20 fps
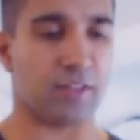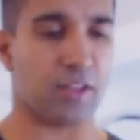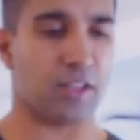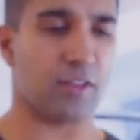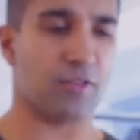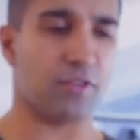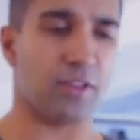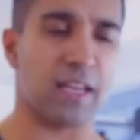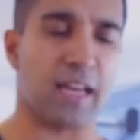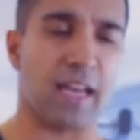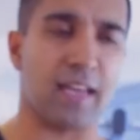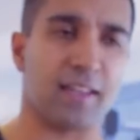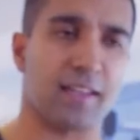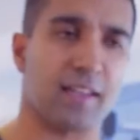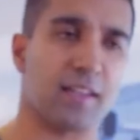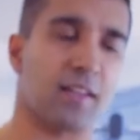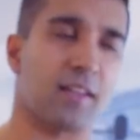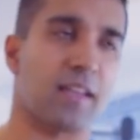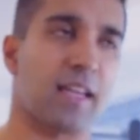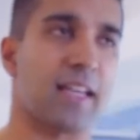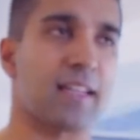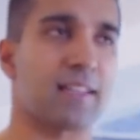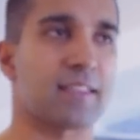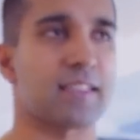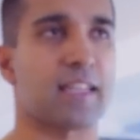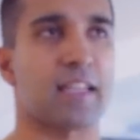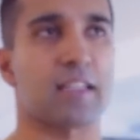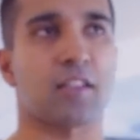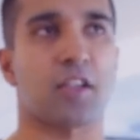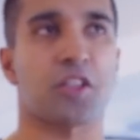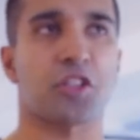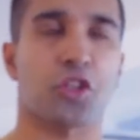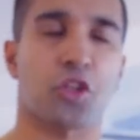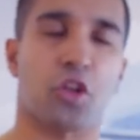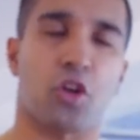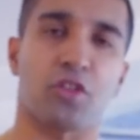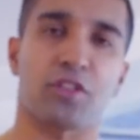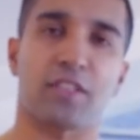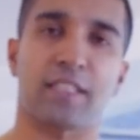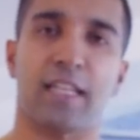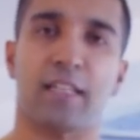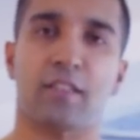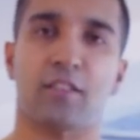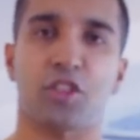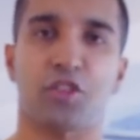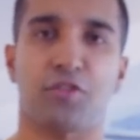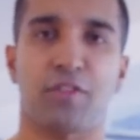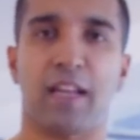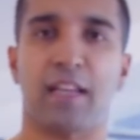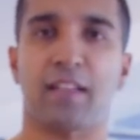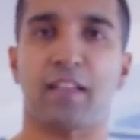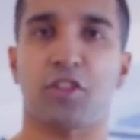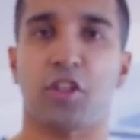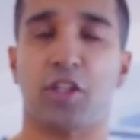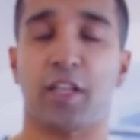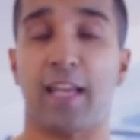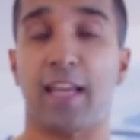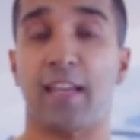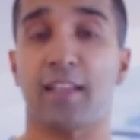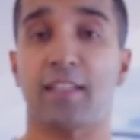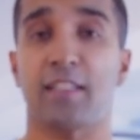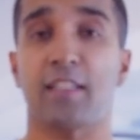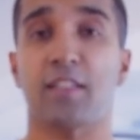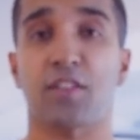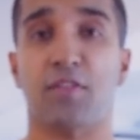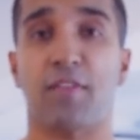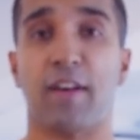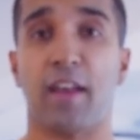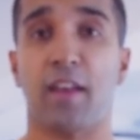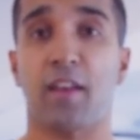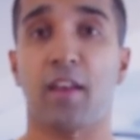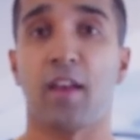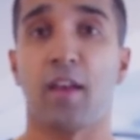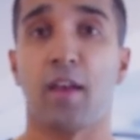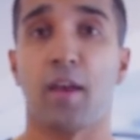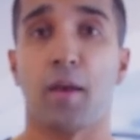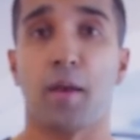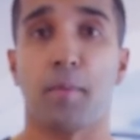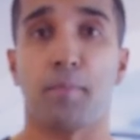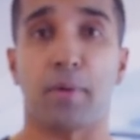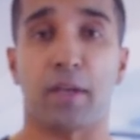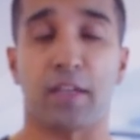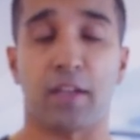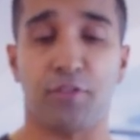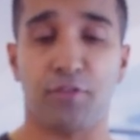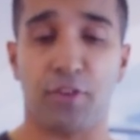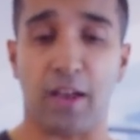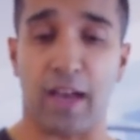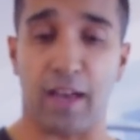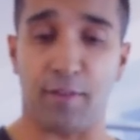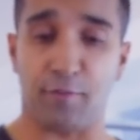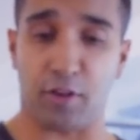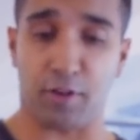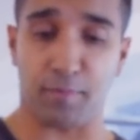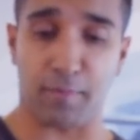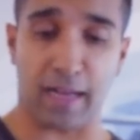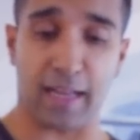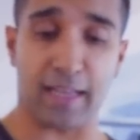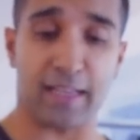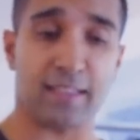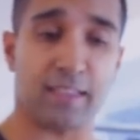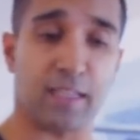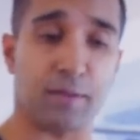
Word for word: äh, vielleicht exzentrisch, konzentrisch, vielleicht erkläre ich die zwei Begriffe einfach mal. Es